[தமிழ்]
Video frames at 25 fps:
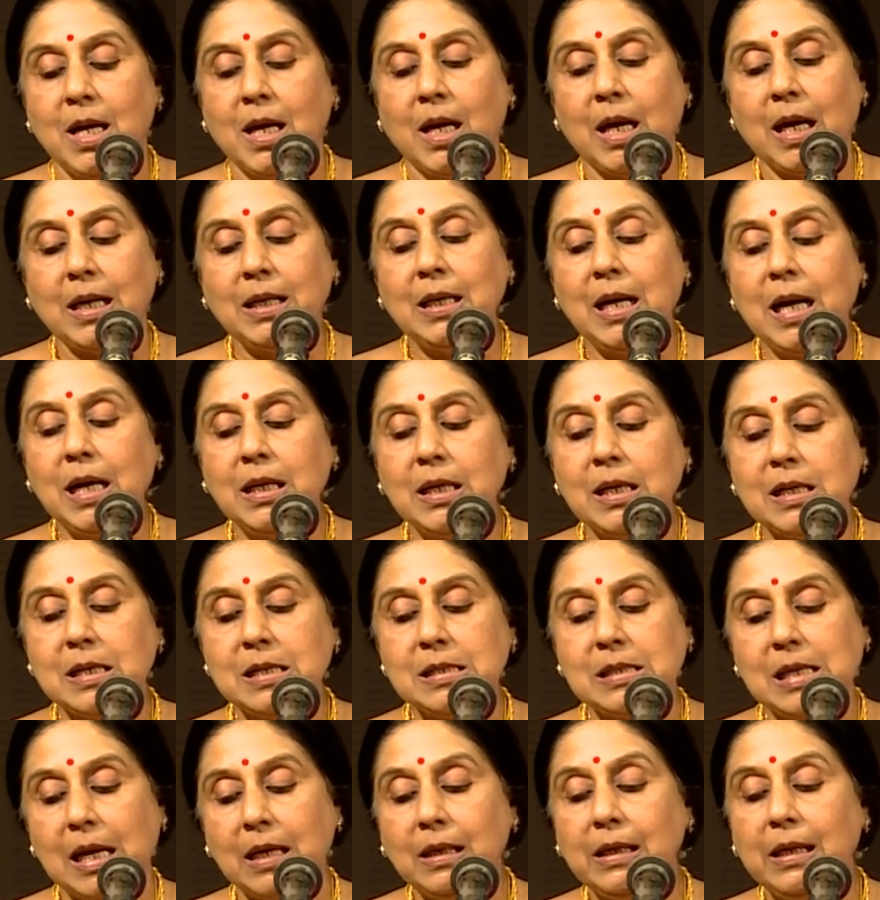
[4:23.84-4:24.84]
கர்நாடக
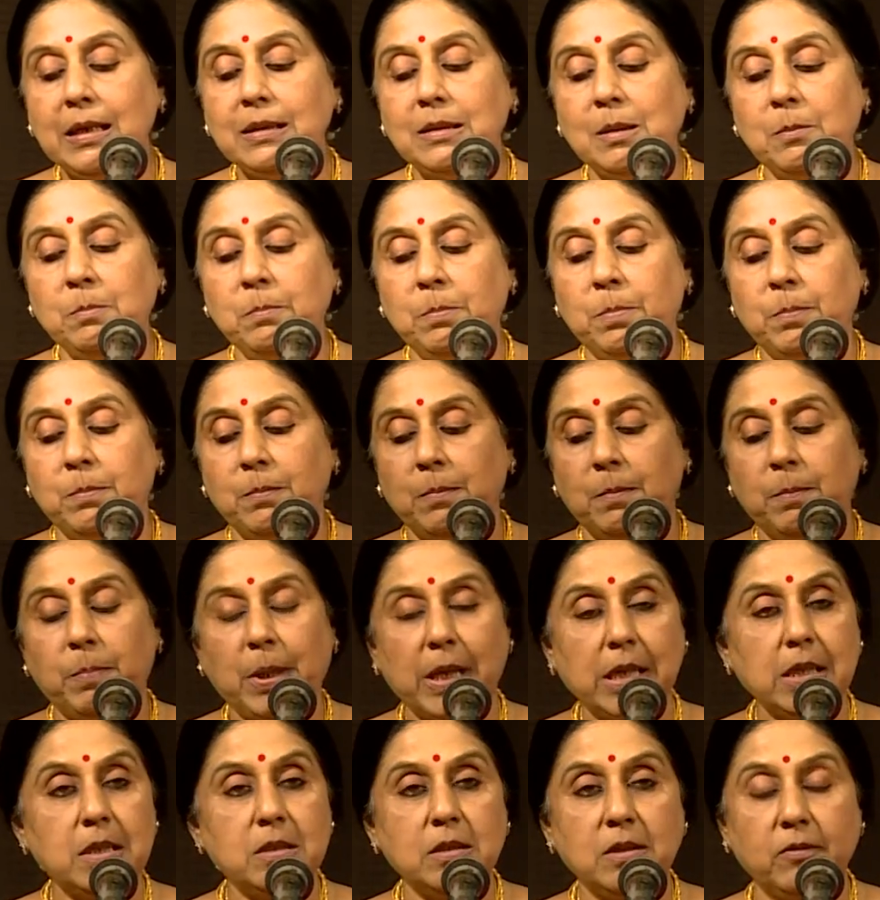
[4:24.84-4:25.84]
சங்கீதம்
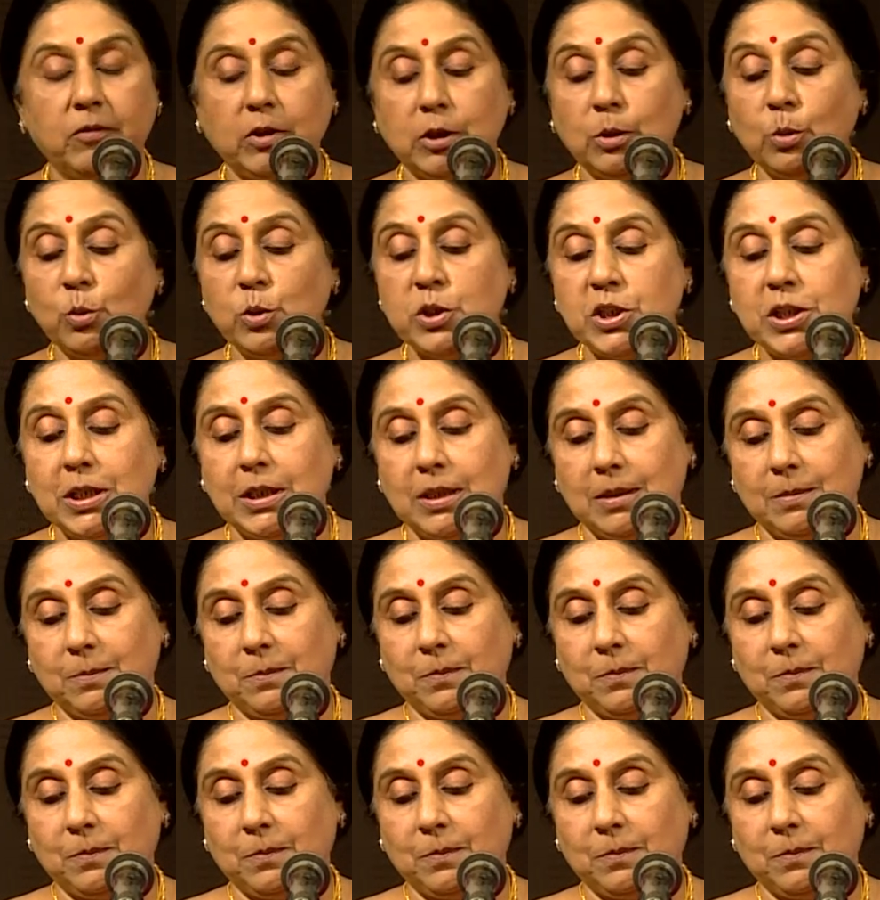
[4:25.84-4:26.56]
பயின்ற விதூஷி